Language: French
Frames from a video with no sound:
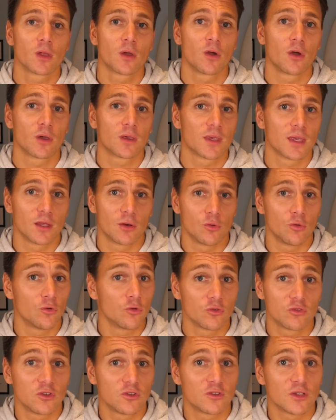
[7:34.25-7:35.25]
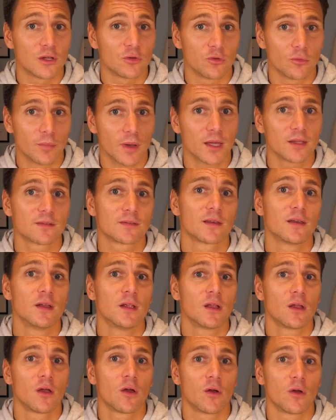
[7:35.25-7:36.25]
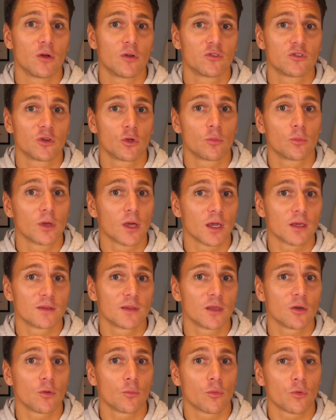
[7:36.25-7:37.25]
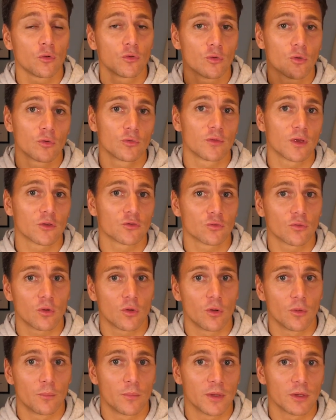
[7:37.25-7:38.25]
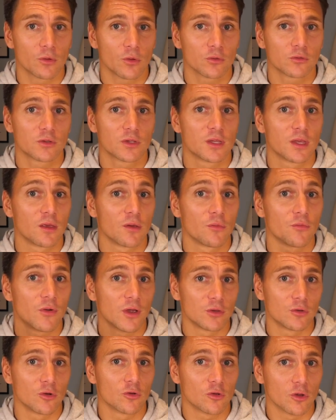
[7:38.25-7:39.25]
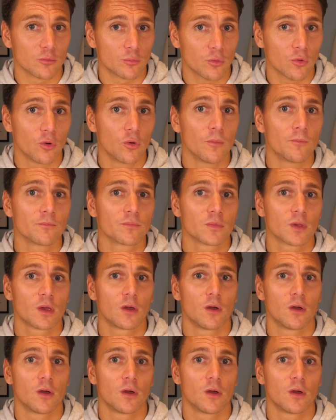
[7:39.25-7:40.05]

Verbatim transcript: euh, qui est le logiciel de base, euh, j'ai upgradé en prenant une version euh, payante qui est Final Cut Pro